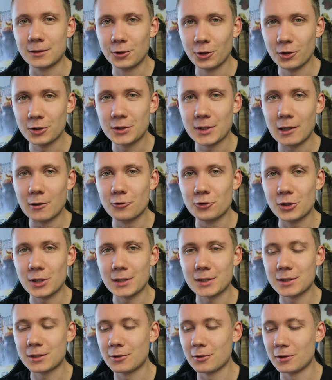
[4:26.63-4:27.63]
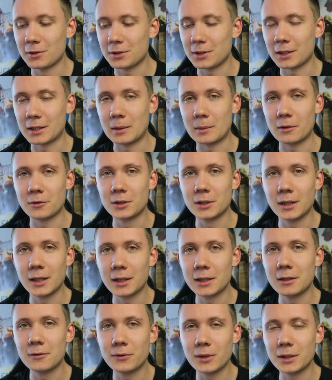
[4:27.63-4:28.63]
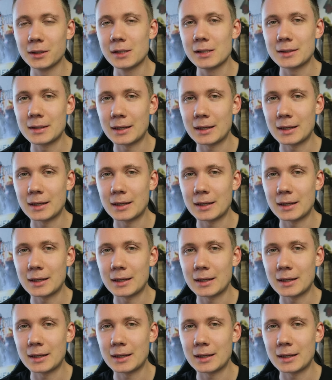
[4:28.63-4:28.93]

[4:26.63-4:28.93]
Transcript: To cały czas to jest tak naprawdę jeden wielki